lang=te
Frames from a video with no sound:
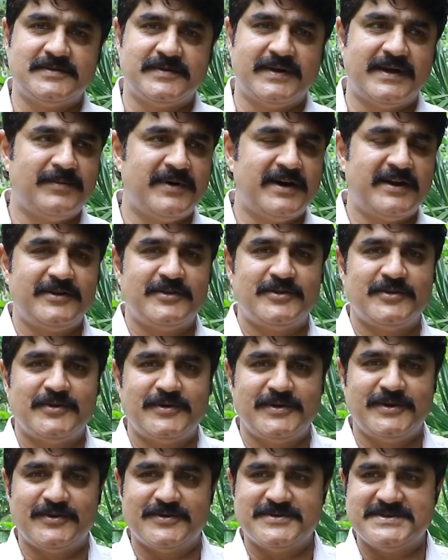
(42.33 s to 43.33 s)
నా భార్యతో
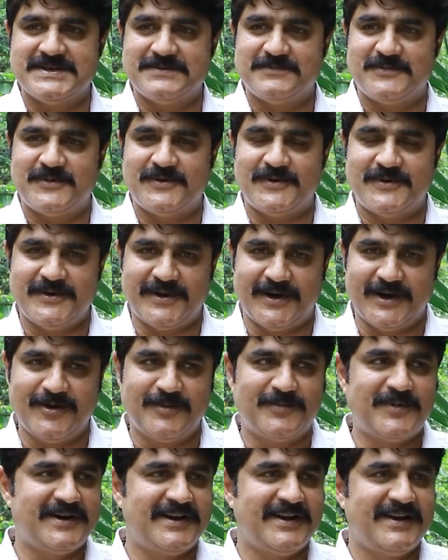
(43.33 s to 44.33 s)
ఈరోజు ఏమో రేవ్
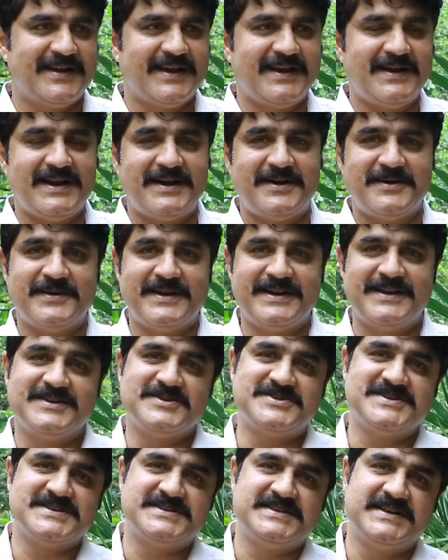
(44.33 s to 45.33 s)
పార్టీలకి వెళ్ళాడు అని
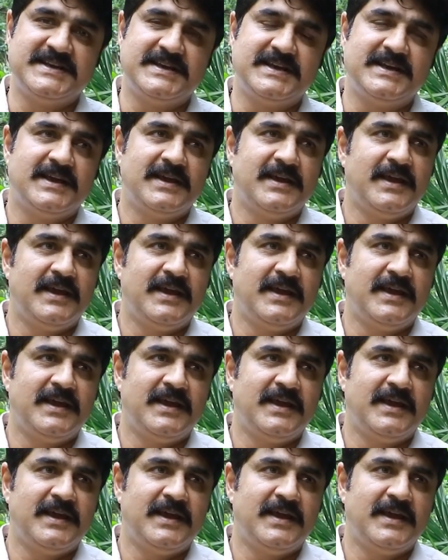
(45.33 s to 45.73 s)
ఇచ్చేసినాయి